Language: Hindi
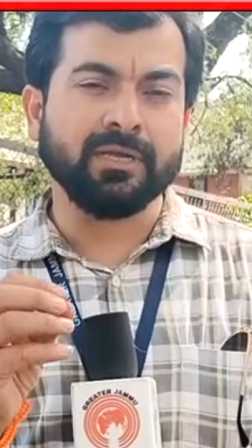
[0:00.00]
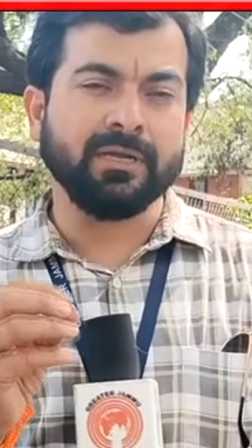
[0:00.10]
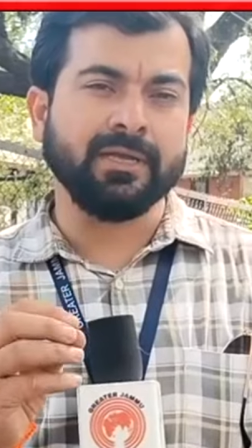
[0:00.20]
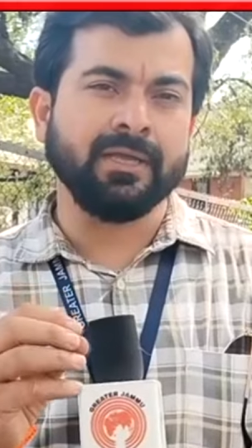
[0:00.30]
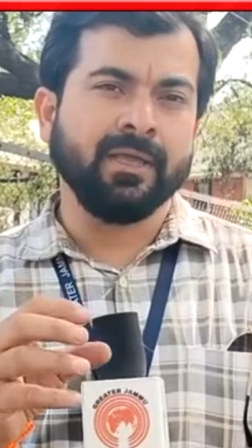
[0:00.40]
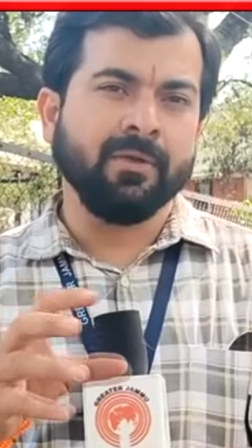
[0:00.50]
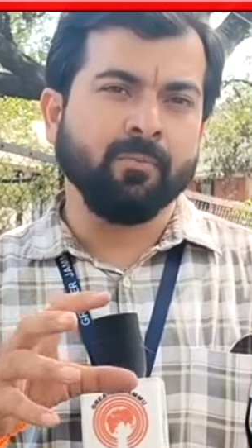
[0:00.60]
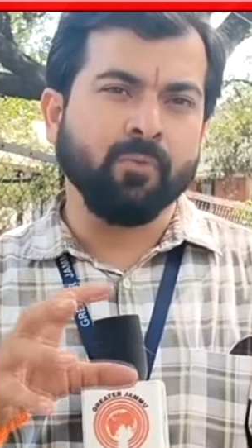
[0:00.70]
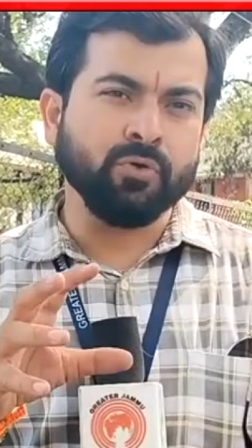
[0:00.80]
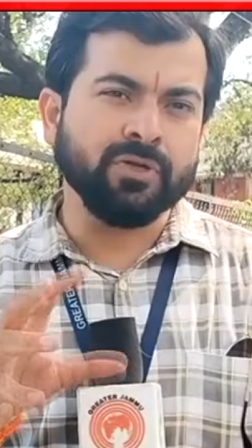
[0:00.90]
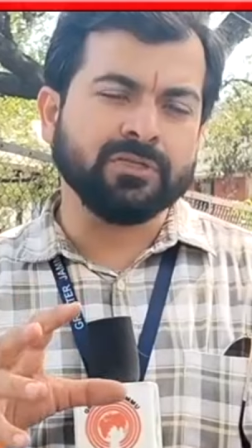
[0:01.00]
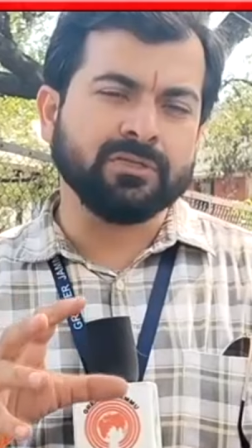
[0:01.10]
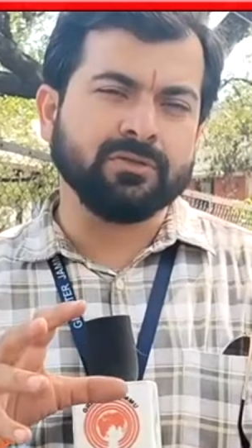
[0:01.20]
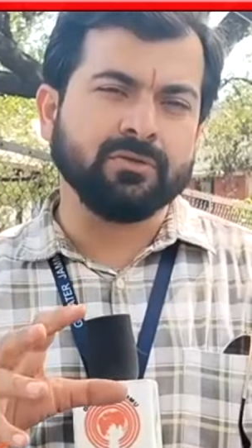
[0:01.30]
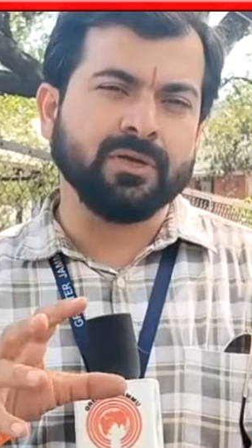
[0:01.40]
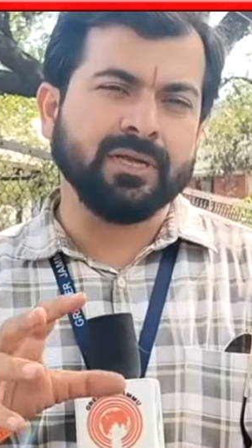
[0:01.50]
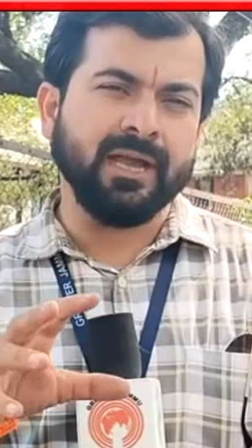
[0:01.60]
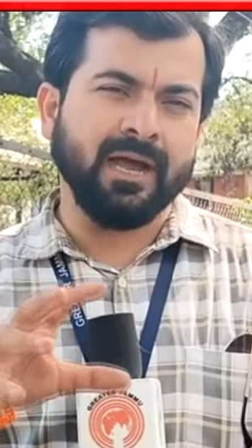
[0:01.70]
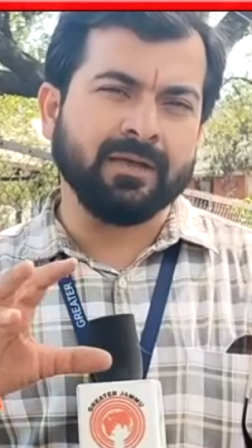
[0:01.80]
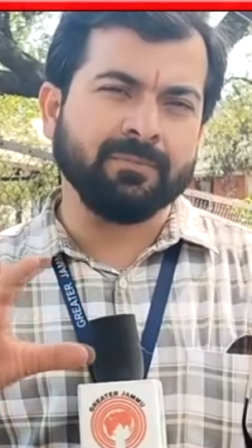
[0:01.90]
ना कहीं वोटर्स जो
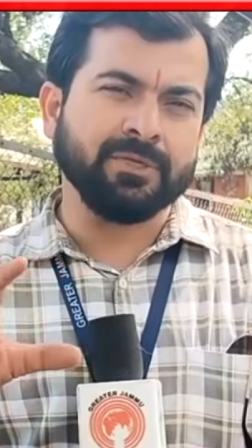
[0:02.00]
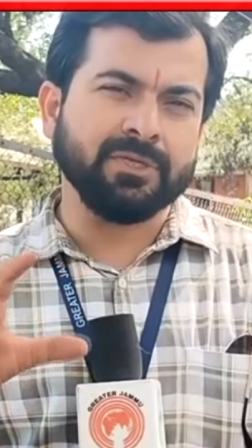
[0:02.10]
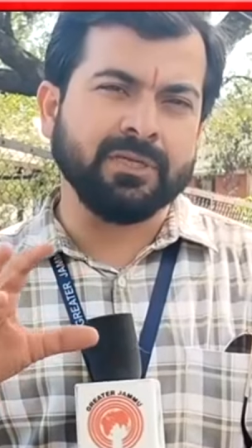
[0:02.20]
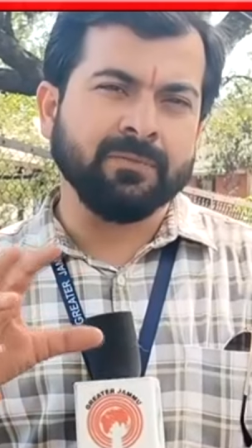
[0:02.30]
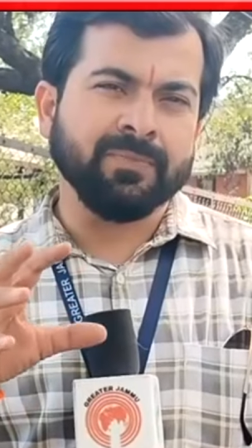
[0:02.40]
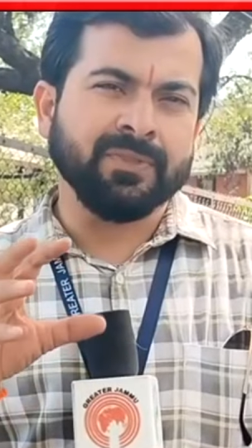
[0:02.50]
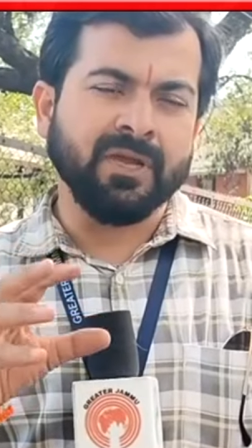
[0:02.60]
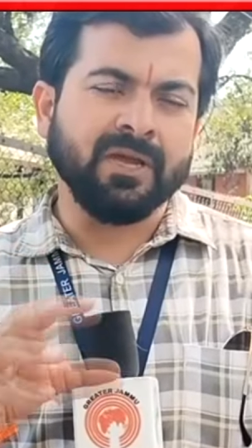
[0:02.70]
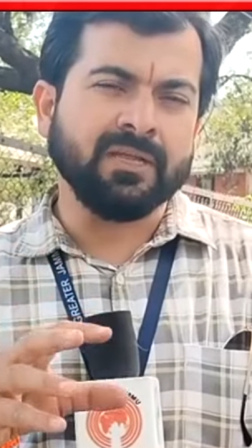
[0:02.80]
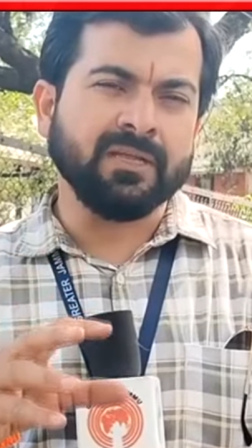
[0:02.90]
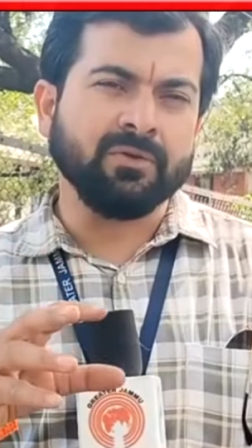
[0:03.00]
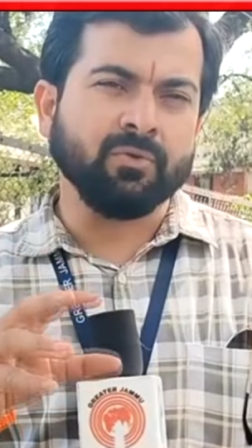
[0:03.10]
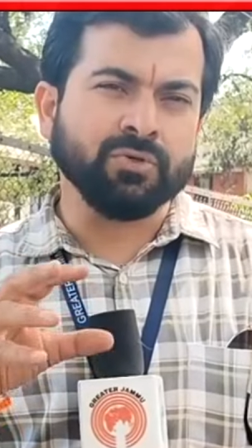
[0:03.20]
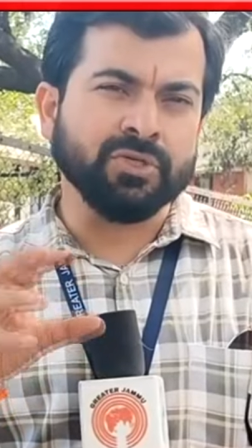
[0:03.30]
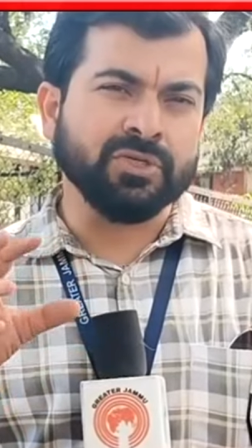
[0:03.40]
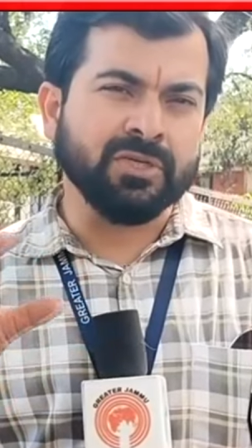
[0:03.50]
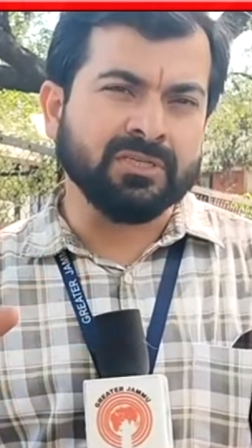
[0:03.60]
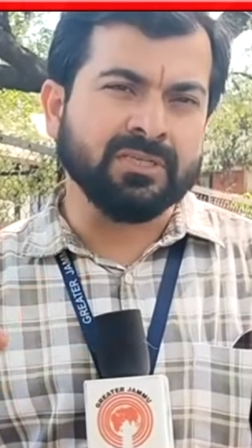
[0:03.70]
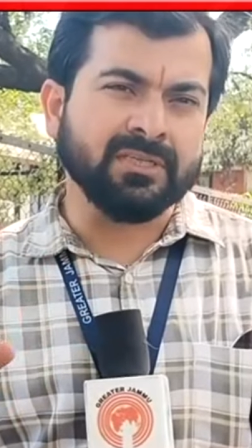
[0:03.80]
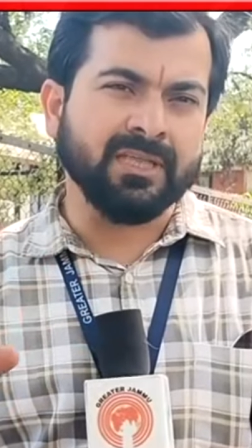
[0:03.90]
कहीं आगे पीछे जाने की कोशिश
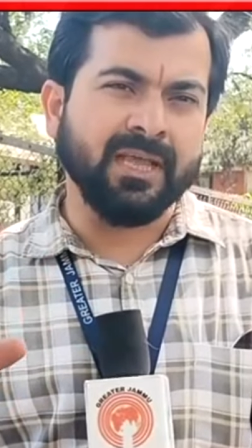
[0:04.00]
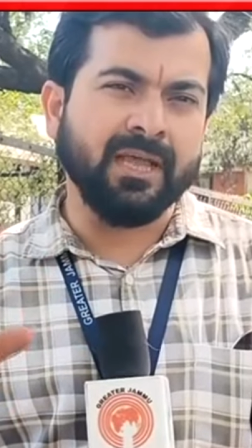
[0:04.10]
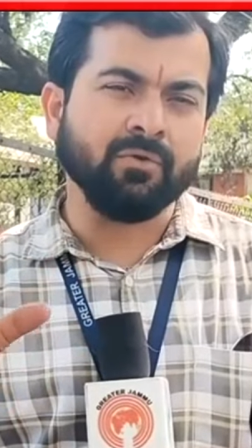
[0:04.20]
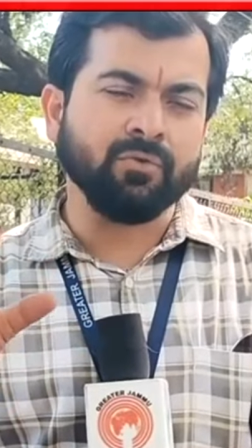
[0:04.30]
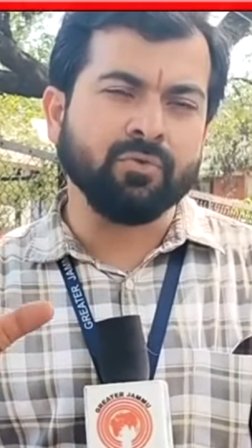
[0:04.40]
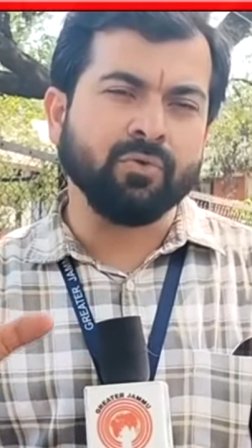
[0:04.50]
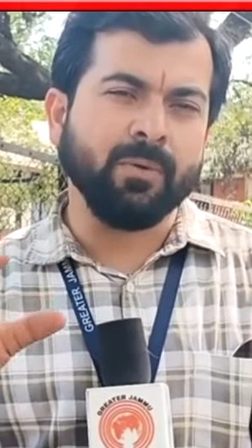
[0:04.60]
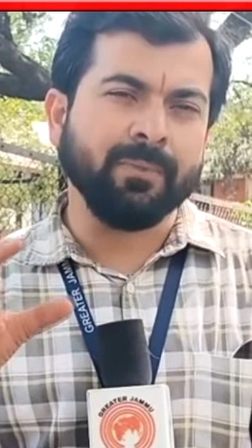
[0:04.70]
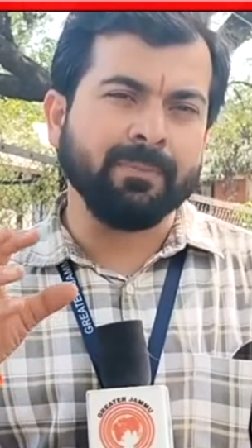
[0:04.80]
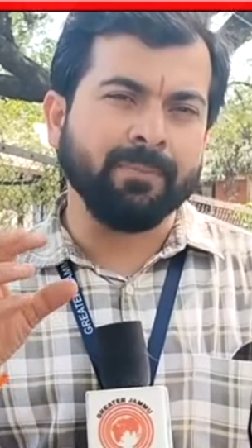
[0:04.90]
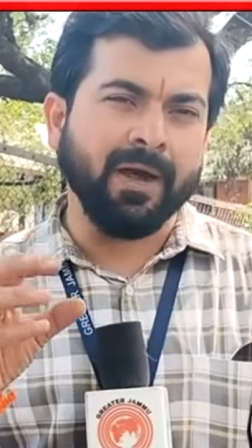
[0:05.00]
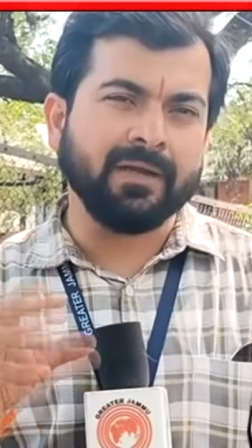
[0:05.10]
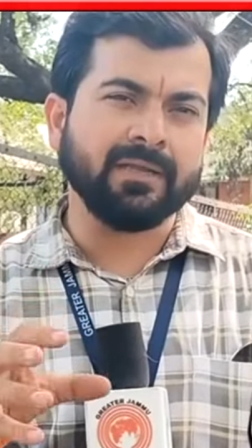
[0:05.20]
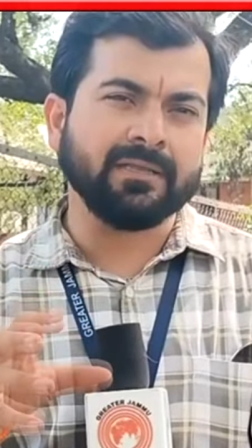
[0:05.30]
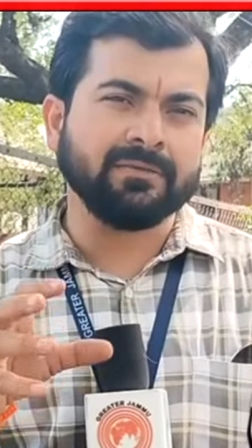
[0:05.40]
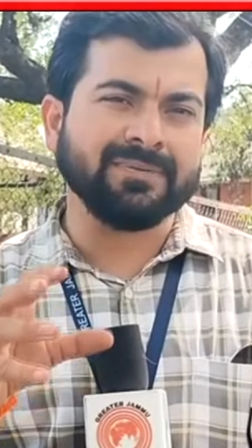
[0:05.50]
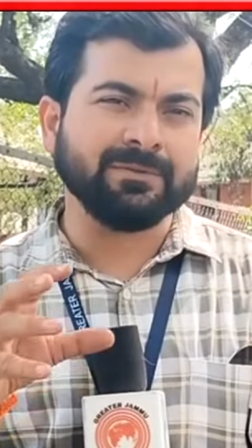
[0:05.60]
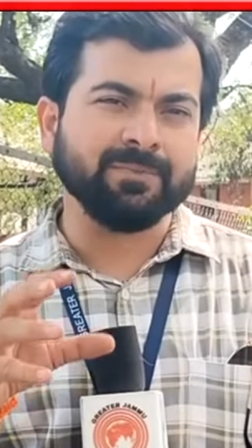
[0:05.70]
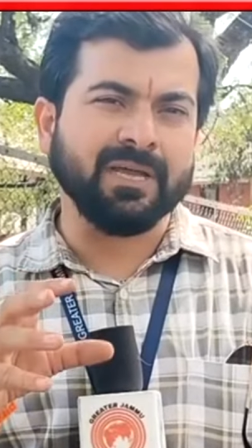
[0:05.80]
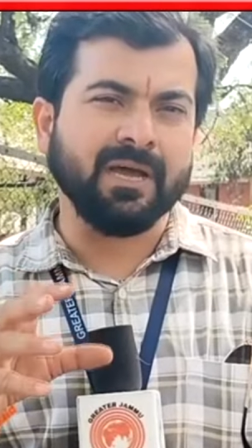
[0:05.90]
कर सकते हैं उनको अपनी पार्टी की तरफ
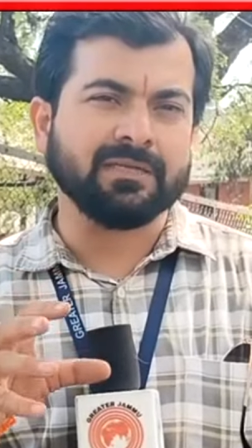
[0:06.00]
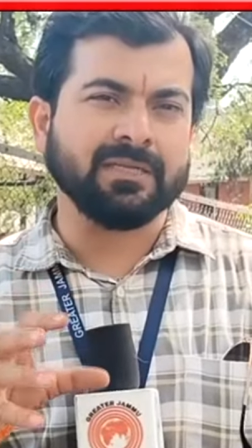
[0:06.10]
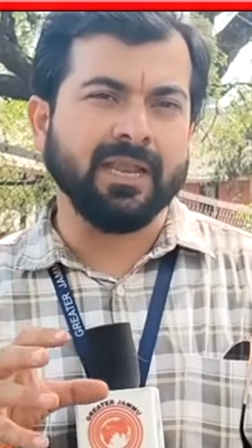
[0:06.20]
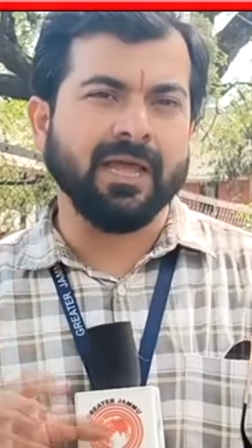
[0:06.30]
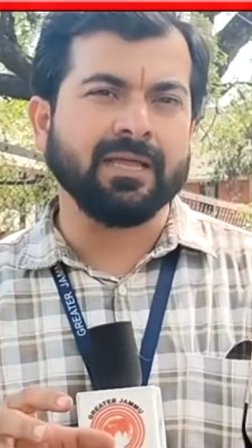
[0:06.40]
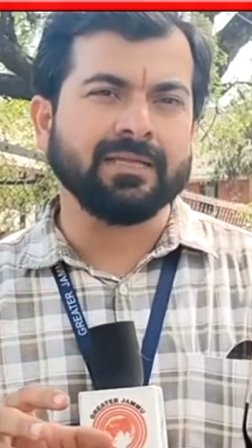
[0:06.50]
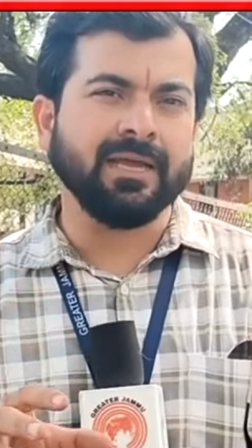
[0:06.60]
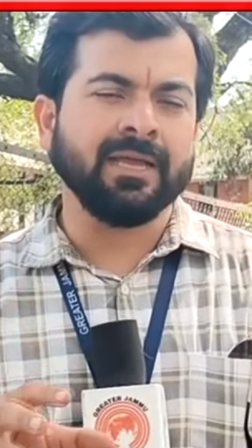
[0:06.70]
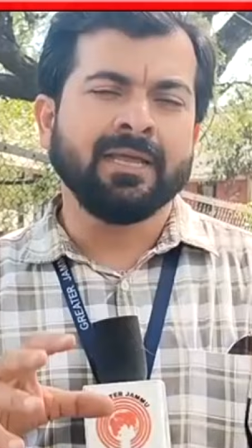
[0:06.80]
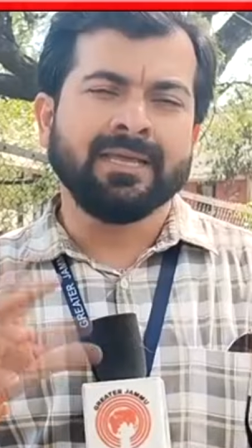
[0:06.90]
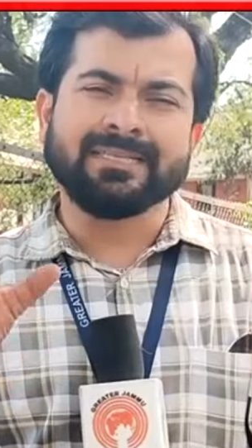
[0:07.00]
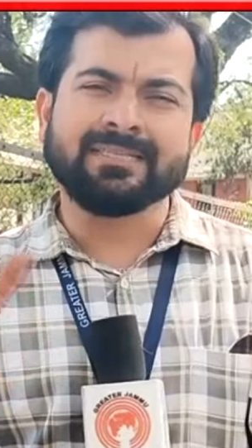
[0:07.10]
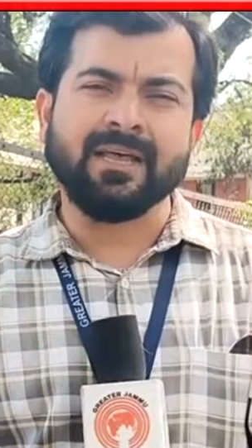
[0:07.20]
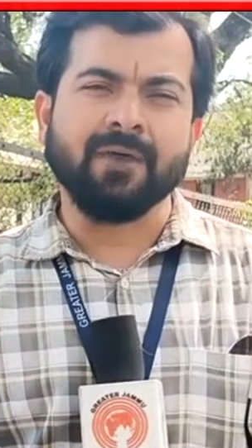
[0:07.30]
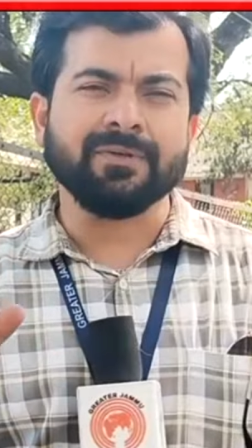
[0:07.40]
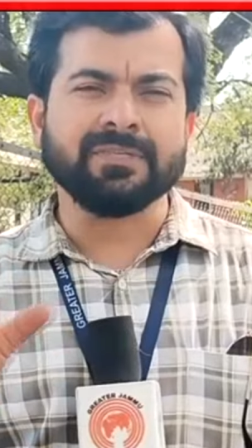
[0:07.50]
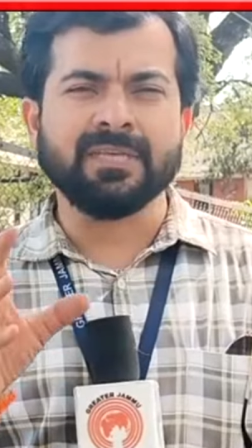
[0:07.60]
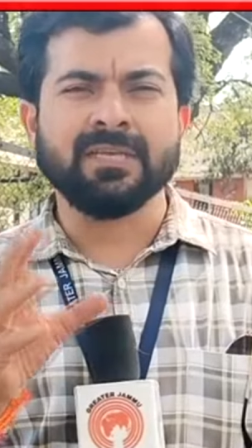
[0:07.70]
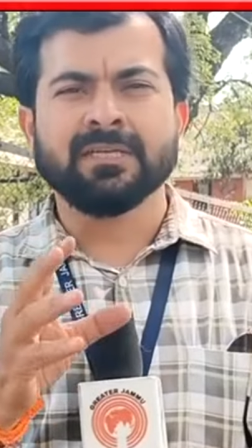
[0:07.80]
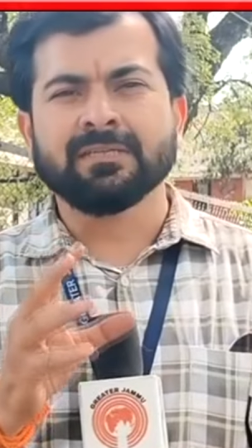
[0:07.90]
किस प्रकार से लाया जाए इस साफे
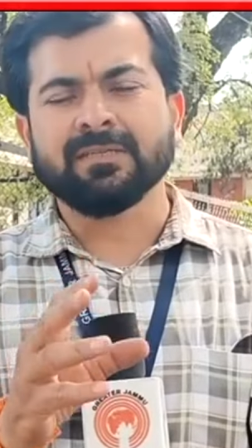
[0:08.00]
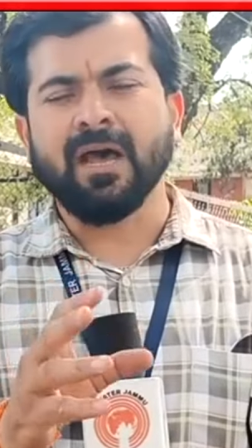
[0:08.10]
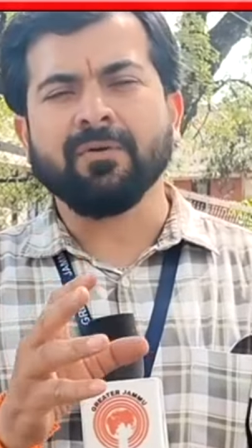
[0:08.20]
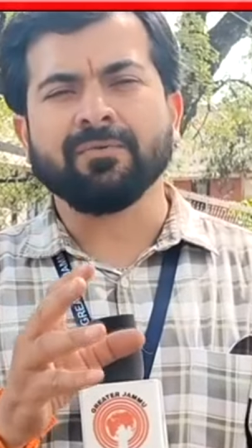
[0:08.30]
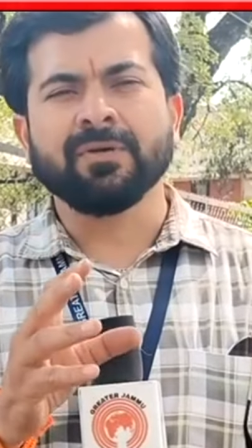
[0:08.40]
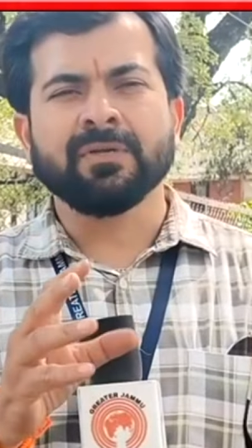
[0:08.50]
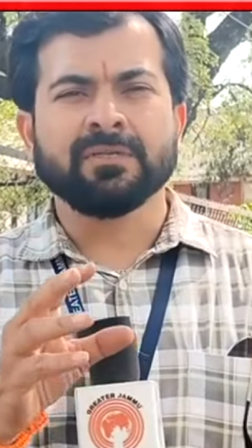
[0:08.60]
से साफ